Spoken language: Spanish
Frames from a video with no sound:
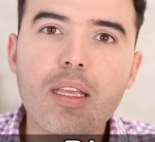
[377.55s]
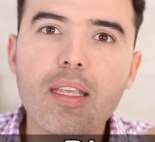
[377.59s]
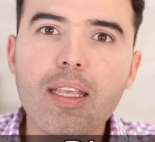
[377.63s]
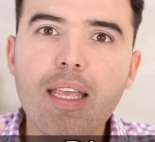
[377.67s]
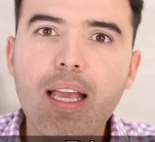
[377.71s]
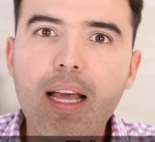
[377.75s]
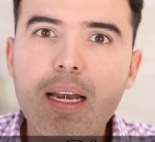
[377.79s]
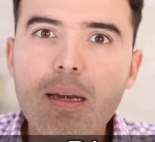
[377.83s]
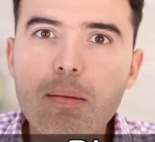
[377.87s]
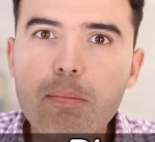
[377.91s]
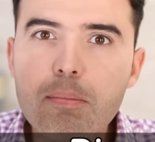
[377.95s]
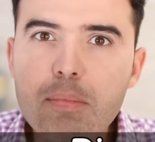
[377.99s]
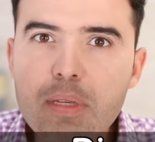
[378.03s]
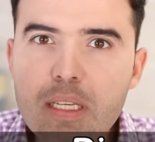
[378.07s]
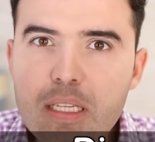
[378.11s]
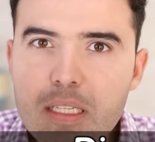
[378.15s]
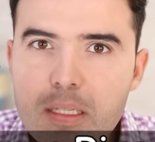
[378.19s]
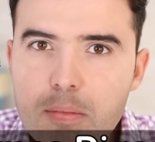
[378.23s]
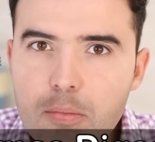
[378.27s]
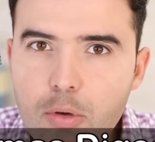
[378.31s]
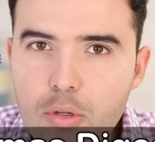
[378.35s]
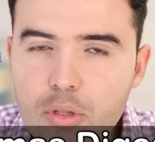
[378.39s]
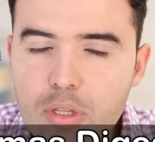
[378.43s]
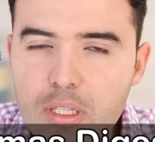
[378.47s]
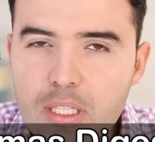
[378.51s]
y al
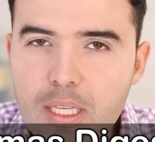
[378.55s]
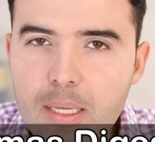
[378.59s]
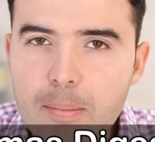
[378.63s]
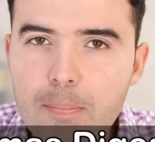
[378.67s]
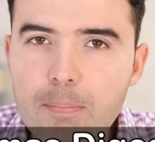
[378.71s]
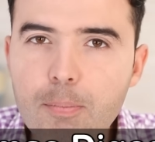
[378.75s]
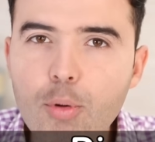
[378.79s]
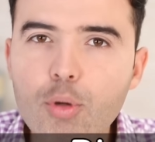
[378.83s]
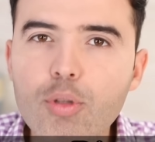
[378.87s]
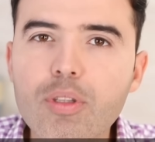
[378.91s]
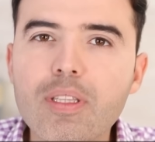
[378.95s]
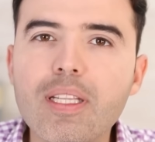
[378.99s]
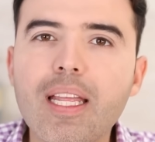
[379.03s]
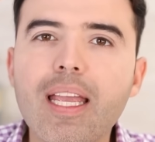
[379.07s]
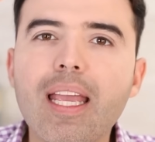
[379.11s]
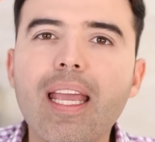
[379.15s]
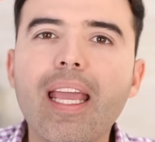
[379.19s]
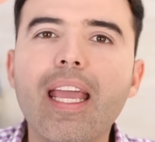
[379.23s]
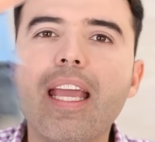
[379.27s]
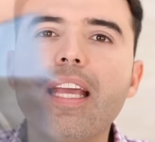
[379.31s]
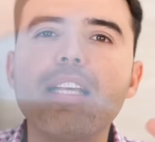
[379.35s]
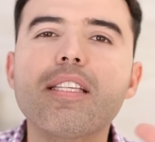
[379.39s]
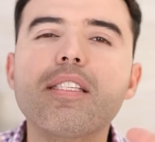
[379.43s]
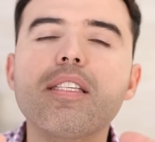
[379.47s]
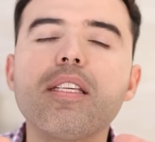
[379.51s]
mismo tiempo
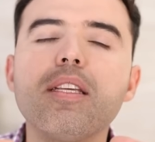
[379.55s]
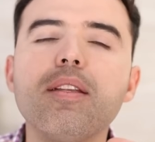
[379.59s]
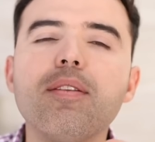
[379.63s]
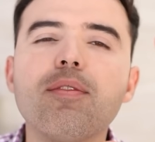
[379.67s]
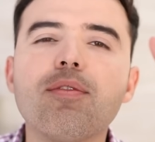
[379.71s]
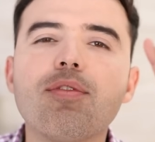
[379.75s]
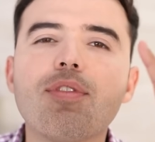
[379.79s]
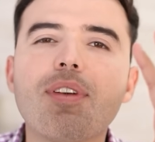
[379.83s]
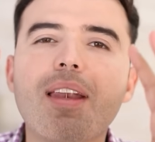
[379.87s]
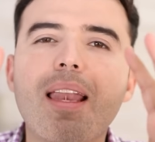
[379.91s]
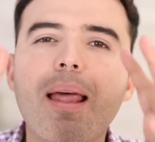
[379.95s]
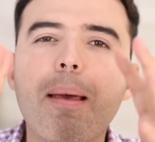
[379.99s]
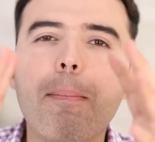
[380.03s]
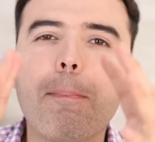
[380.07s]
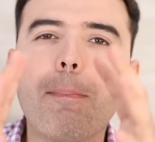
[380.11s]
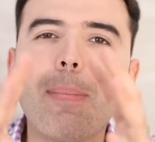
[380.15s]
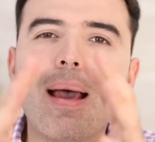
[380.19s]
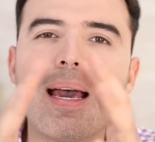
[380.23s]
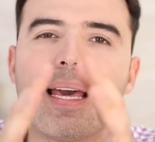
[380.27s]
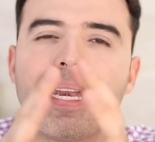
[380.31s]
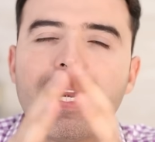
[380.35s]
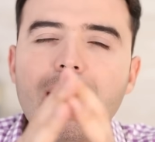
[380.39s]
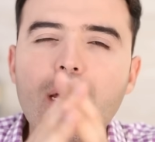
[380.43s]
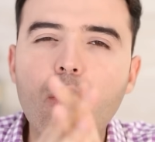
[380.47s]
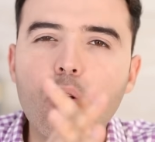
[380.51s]

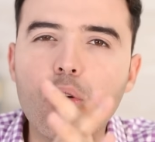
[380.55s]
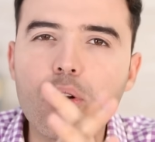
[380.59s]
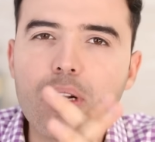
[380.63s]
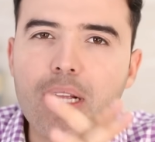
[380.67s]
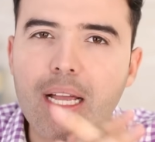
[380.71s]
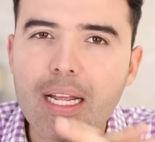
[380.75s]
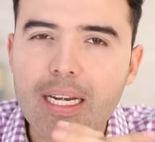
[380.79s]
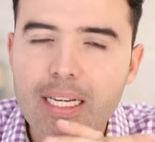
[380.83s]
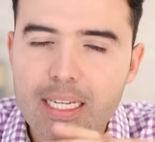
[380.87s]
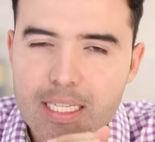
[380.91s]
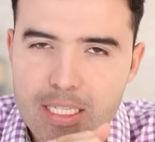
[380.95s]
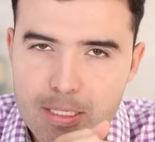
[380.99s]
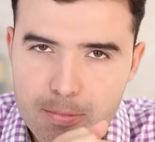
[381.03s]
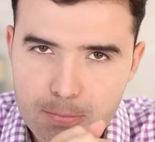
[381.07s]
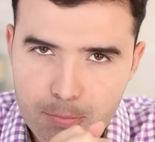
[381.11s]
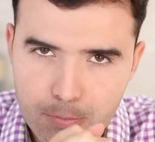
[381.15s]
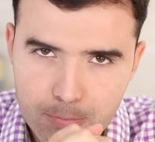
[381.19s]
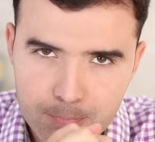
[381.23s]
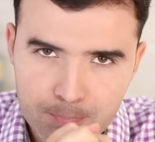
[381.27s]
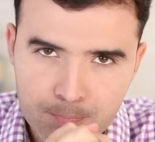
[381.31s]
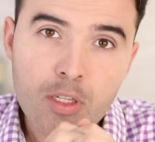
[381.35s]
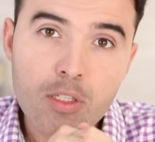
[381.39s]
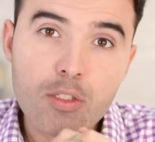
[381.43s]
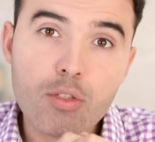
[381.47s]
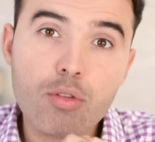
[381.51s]
desinflamar el organismo.
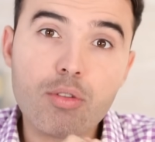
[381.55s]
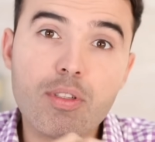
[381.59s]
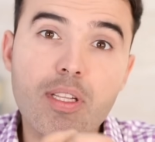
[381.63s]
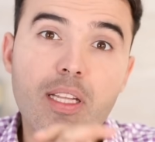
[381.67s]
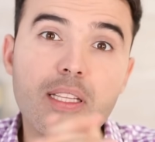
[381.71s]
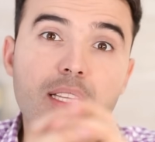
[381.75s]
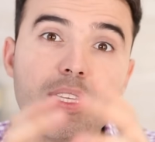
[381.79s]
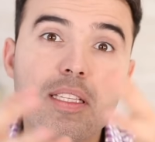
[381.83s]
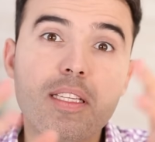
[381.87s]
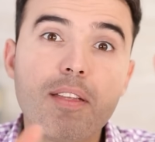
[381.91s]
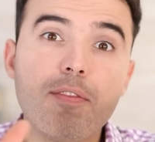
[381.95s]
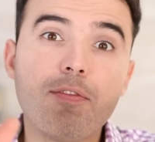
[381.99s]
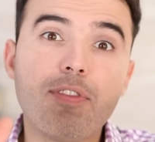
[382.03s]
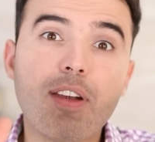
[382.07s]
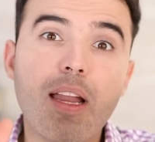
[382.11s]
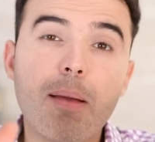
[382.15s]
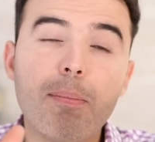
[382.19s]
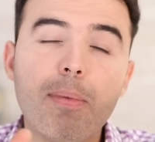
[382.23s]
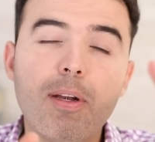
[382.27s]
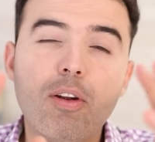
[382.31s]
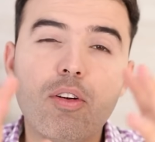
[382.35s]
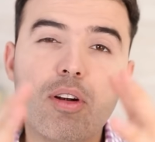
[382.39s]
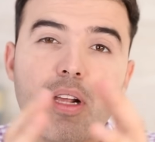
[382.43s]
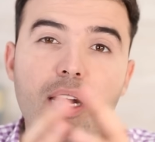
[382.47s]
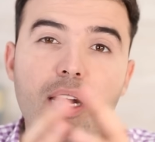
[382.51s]
Si usted desinflama el